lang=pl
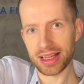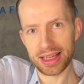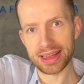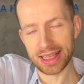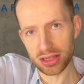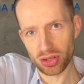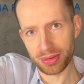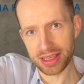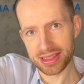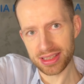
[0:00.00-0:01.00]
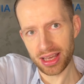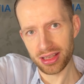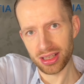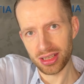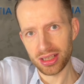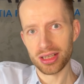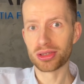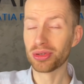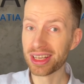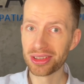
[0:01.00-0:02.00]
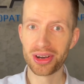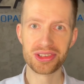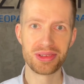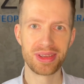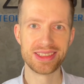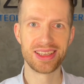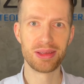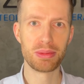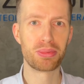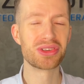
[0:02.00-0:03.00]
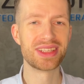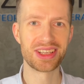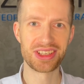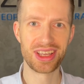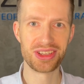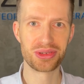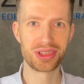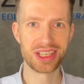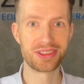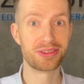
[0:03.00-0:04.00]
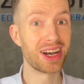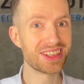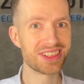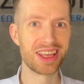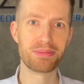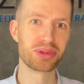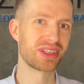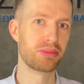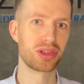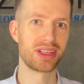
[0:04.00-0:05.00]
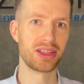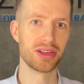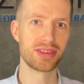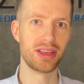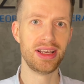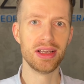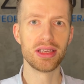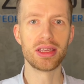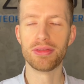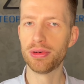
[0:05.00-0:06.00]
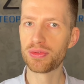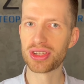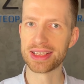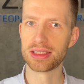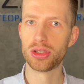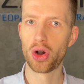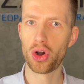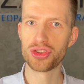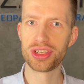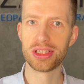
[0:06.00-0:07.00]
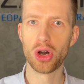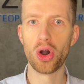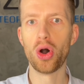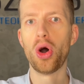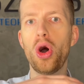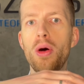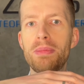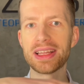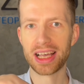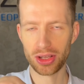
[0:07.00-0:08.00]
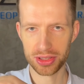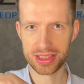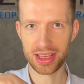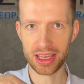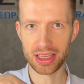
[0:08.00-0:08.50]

na to miejsce, które dochodzi m.in. po znaśnięciu gdzieś właśnie po sobotniej nocy. I wówczas dochodzi do opadającej